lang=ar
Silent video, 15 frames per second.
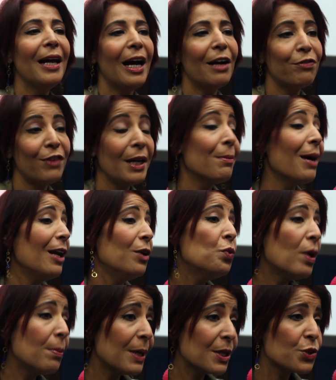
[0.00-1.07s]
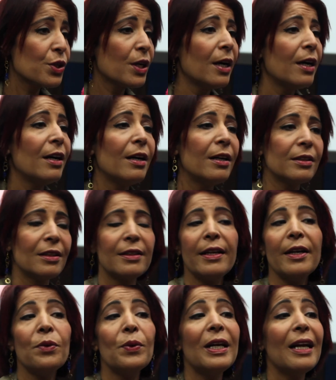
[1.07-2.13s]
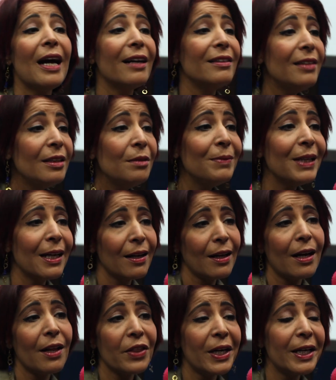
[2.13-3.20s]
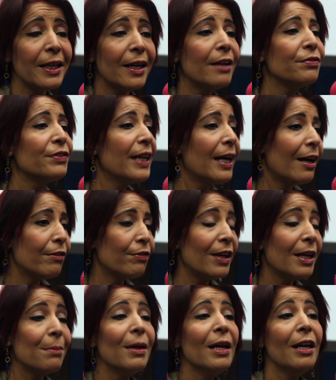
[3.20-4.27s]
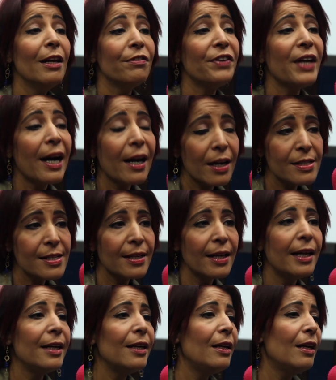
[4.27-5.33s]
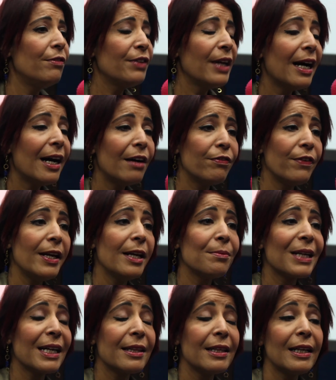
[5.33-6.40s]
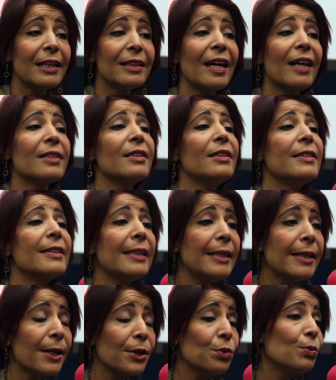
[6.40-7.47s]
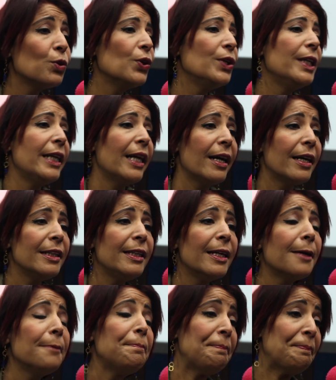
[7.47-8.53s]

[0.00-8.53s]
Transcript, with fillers: افلام حلوه برشا تتناول العديد من القضايا فيها افلام فيها رسائل فيها افلام كذلك تحسيسيه يمكن انها هي